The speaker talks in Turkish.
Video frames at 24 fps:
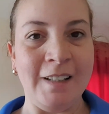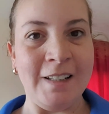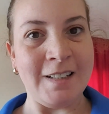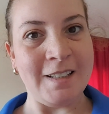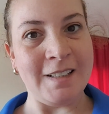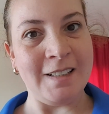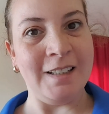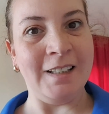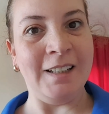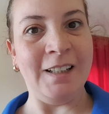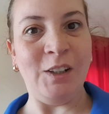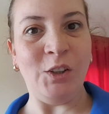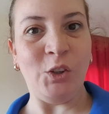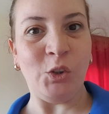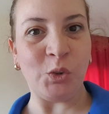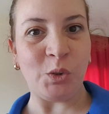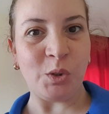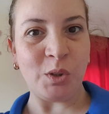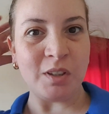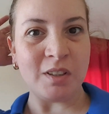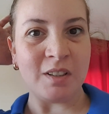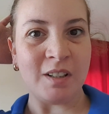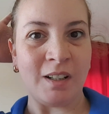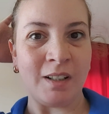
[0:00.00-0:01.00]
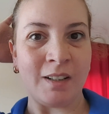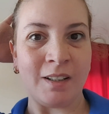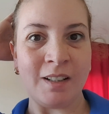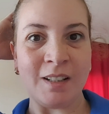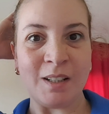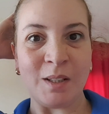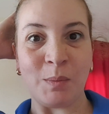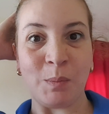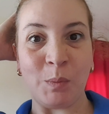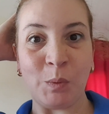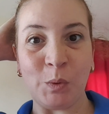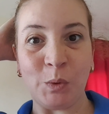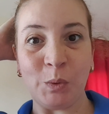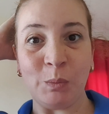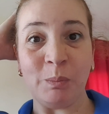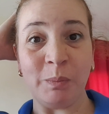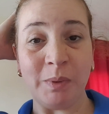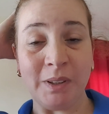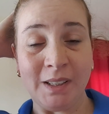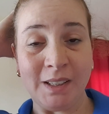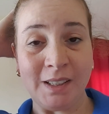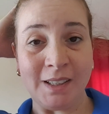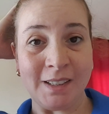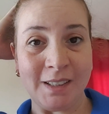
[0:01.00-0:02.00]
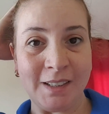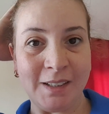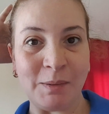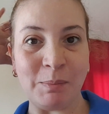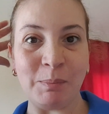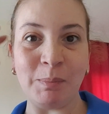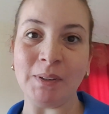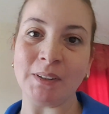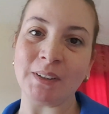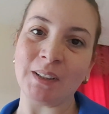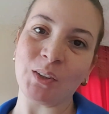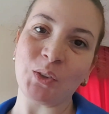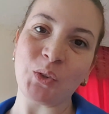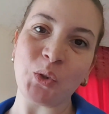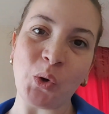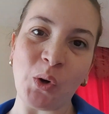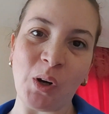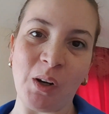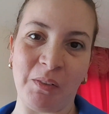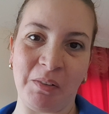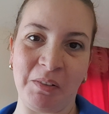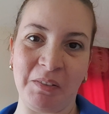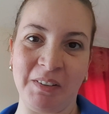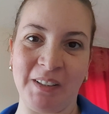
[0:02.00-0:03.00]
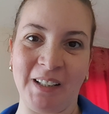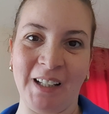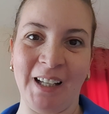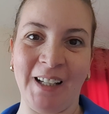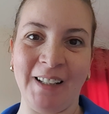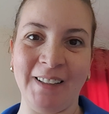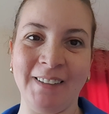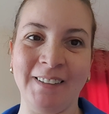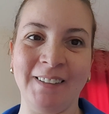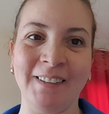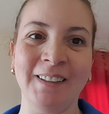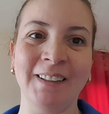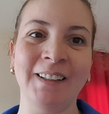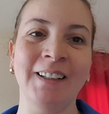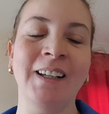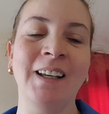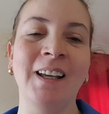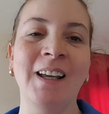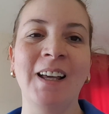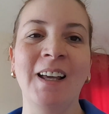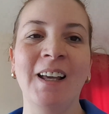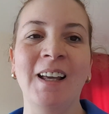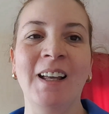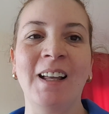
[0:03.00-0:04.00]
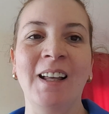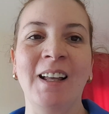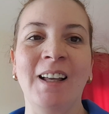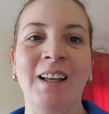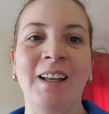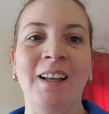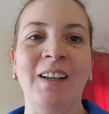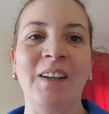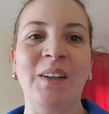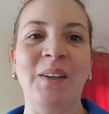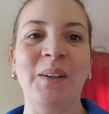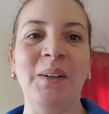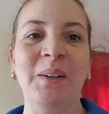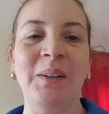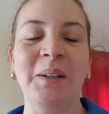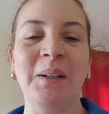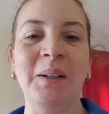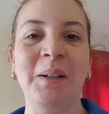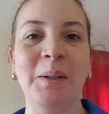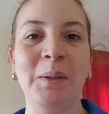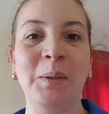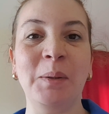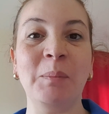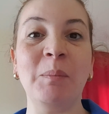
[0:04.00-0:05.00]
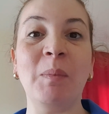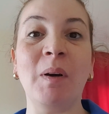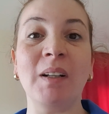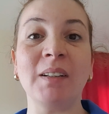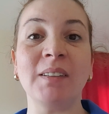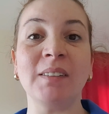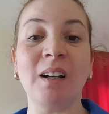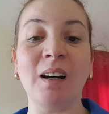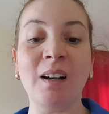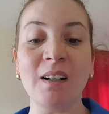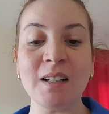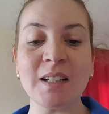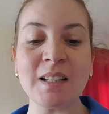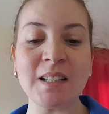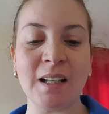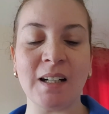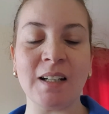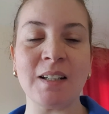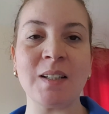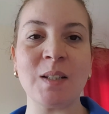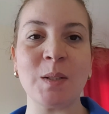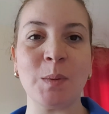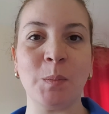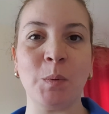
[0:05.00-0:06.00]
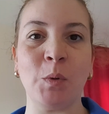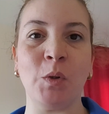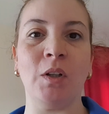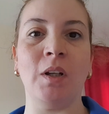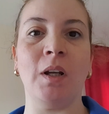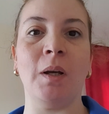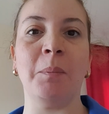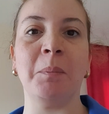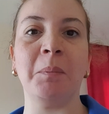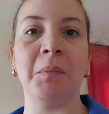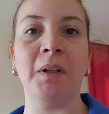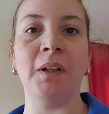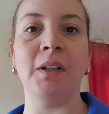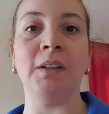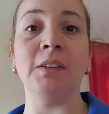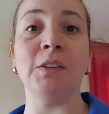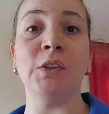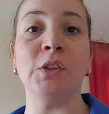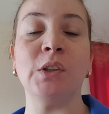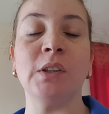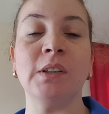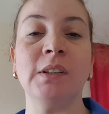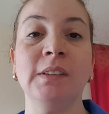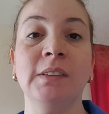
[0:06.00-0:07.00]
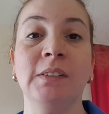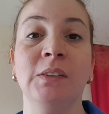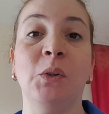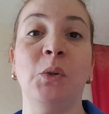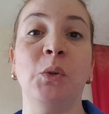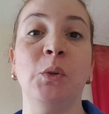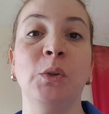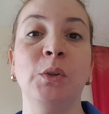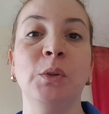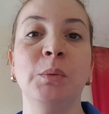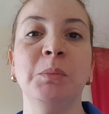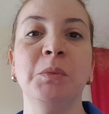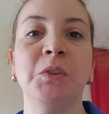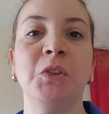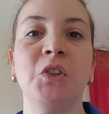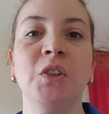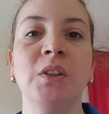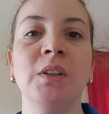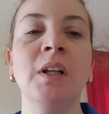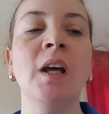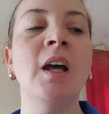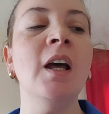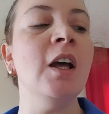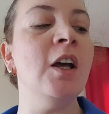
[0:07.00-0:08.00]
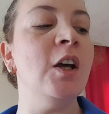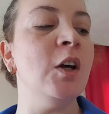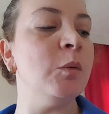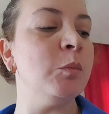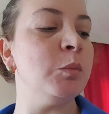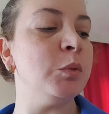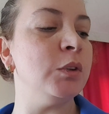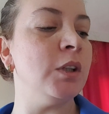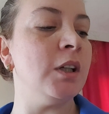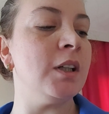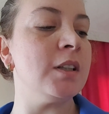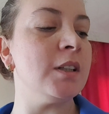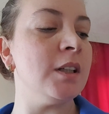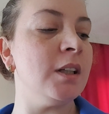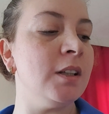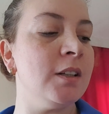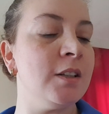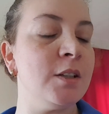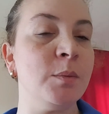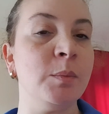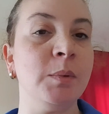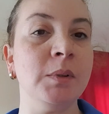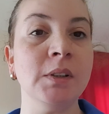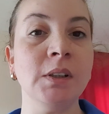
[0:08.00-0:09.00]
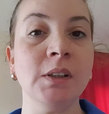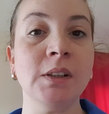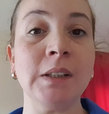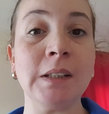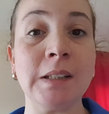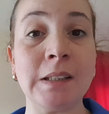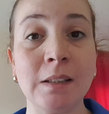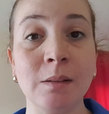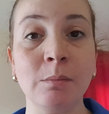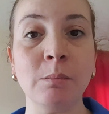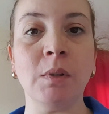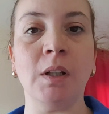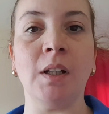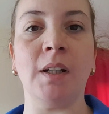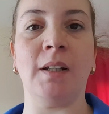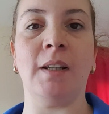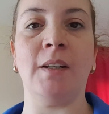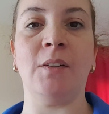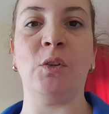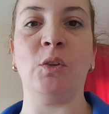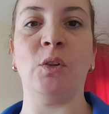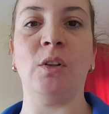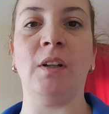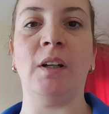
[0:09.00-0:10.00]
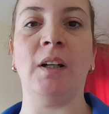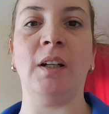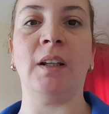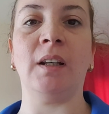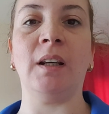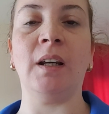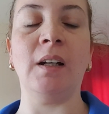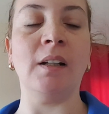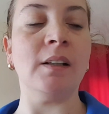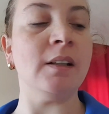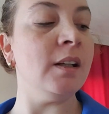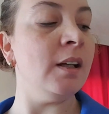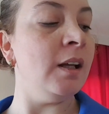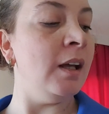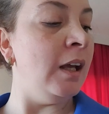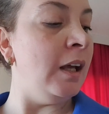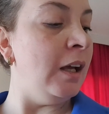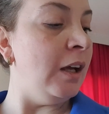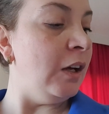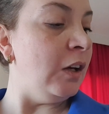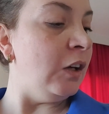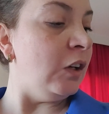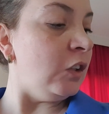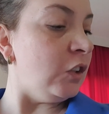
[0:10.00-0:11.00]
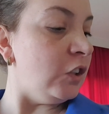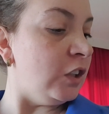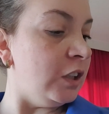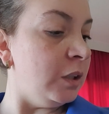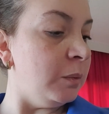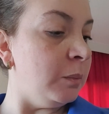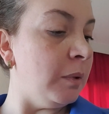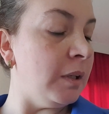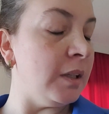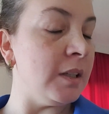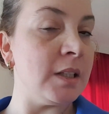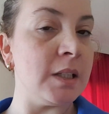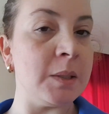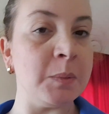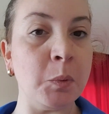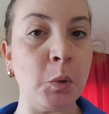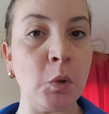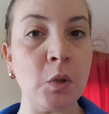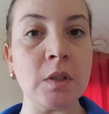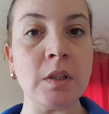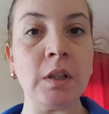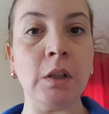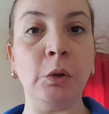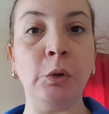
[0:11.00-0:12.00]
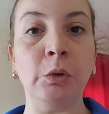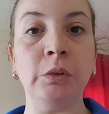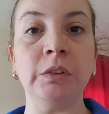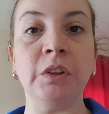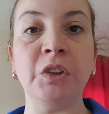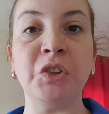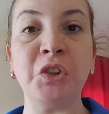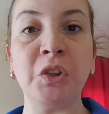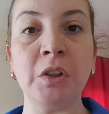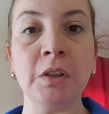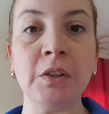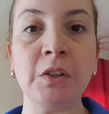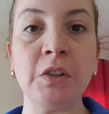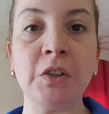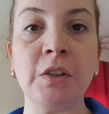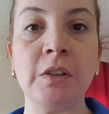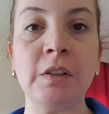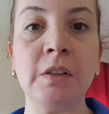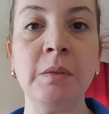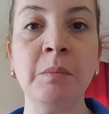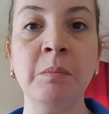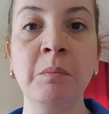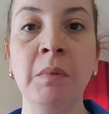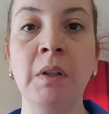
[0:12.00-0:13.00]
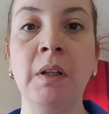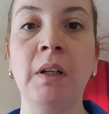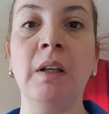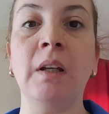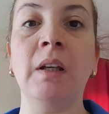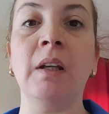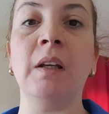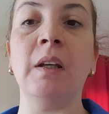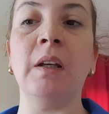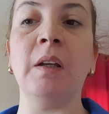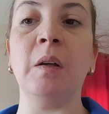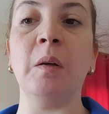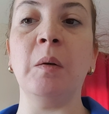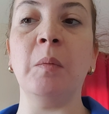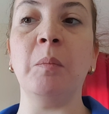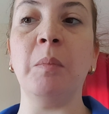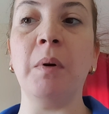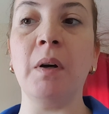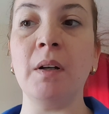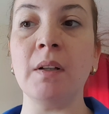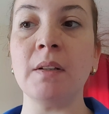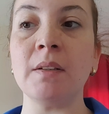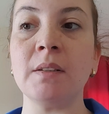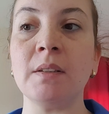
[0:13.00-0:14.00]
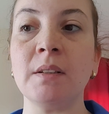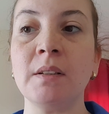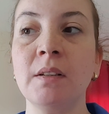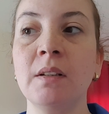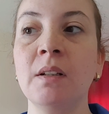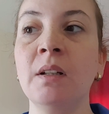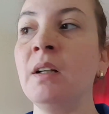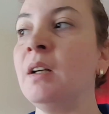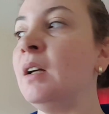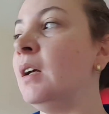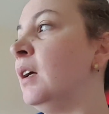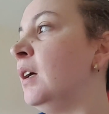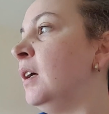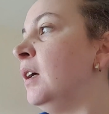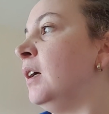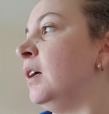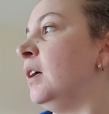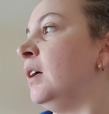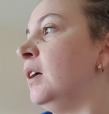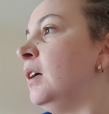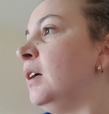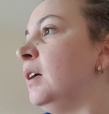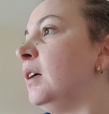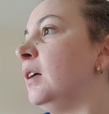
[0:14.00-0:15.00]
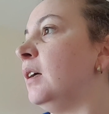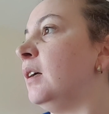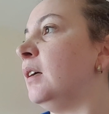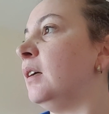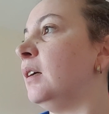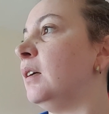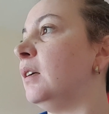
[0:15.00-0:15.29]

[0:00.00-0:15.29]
desteğiyle 30 dakika sporum bitti. Bana çok hafif geldi. Ee, ben daha sert spor yapmaya alışkın olduğum için bunlar sadece bana ısınma hareketi olarak geldi. Şimdi ben spor salonunda çalıştığım e, bazı e,